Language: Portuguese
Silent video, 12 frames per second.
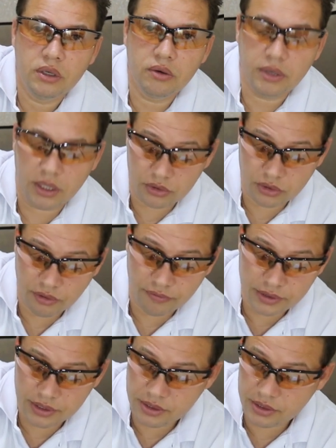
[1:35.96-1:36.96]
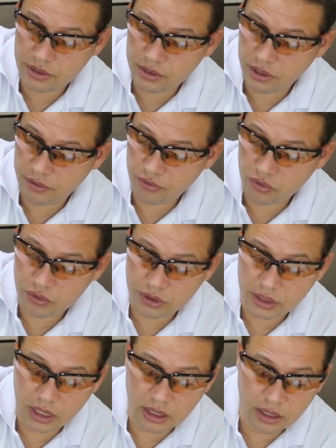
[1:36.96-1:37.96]
Eu quero só que vocês se inscrevam no
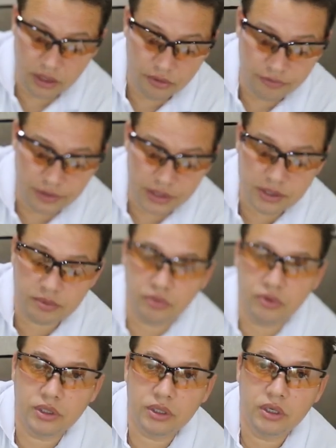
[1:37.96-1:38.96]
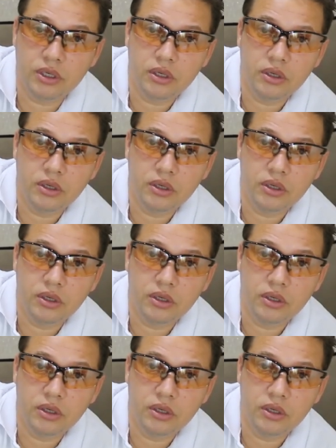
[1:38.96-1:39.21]
Instagram e no Facebook